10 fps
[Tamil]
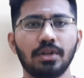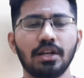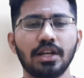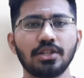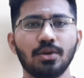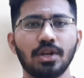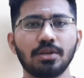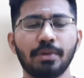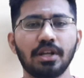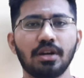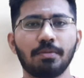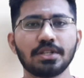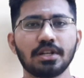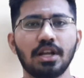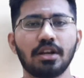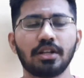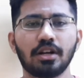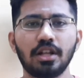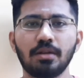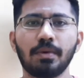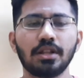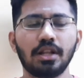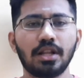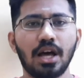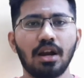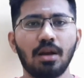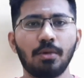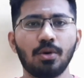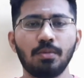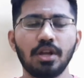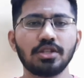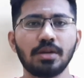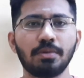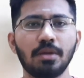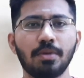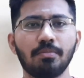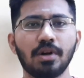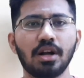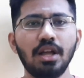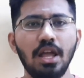எல்கேஜி யூகேஜி படிக்கிற பசங்களாம் இருந்தாங்கன்னா இந்த படத்தை தாராளமாக ரொம்ப என்ஜாய் பண்ணி பார்ப்பாங்க